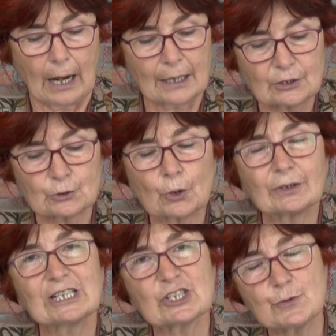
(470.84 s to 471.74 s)
Artık
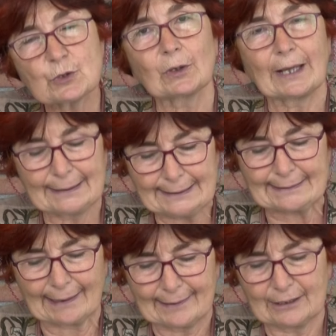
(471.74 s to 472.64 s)
çok gelişmiş olan
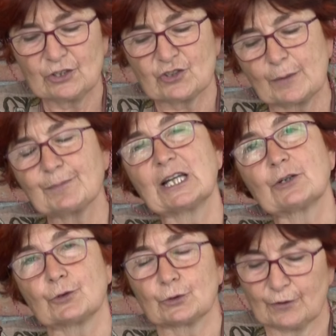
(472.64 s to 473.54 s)
internet, cep
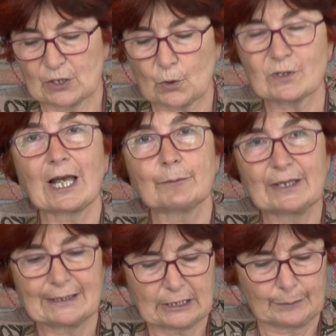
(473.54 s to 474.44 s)
telefonu ve sosyal
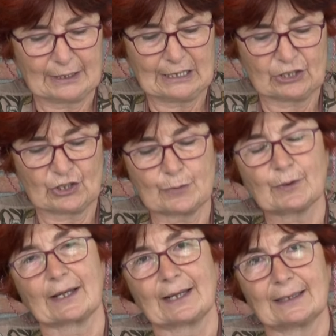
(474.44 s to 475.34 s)
medya gibi iletişim
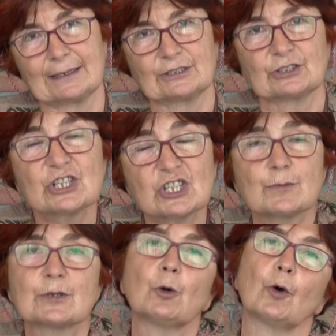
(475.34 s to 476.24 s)
kanallarının
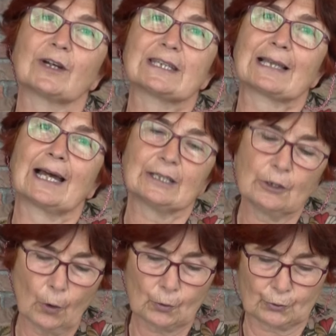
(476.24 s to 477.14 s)
hiçbiri o vakitlerde
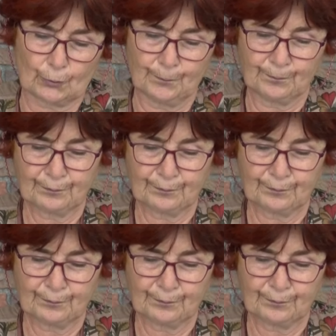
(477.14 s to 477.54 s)
yoktu.